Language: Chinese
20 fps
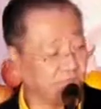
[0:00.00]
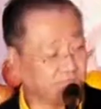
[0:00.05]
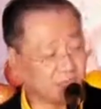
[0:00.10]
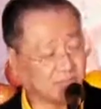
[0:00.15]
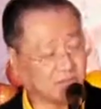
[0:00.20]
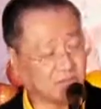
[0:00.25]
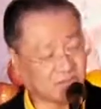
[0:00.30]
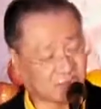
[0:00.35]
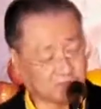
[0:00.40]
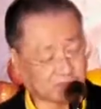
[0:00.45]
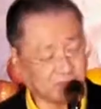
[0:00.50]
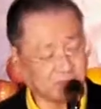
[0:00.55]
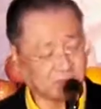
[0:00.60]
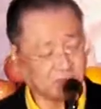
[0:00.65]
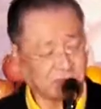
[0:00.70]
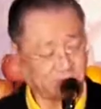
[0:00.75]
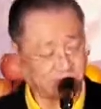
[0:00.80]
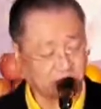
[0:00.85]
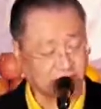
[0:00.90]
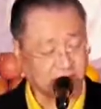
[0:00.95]
他
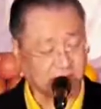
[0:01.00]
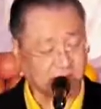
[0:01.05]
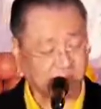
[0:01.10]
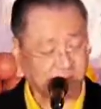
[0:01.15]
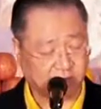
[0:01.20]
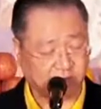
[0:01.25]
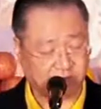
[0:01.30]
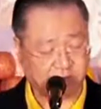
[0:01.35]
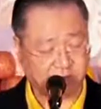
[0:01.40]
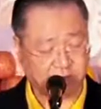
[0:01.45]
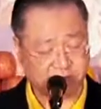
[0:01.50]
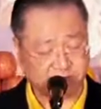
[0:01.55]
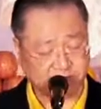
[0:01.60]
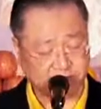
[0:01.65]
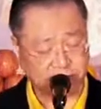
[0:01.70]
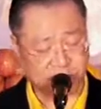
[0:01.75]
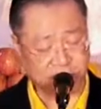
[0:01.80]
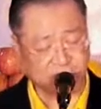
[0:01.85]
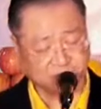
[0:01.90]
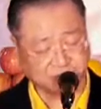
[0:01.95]
的他的
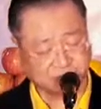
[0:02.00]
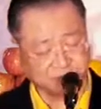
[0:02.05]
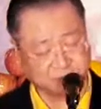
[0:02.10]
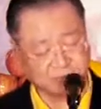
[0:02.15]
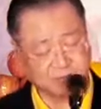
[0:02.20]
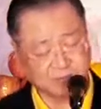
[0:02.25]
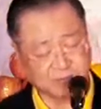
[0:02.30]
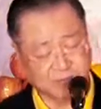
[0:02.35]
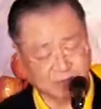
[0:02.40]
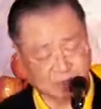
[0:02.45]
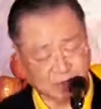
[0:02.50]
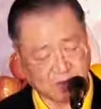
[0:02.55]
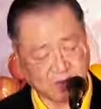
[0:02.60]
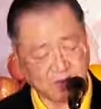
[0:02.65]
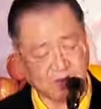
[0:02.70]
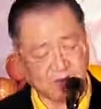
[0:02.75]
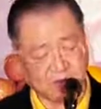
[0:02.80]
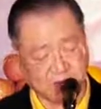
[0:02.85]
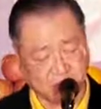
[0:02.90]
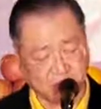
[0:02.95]
kidney 却是
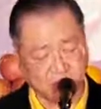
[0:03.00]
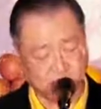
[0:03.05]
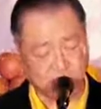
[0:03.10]
的，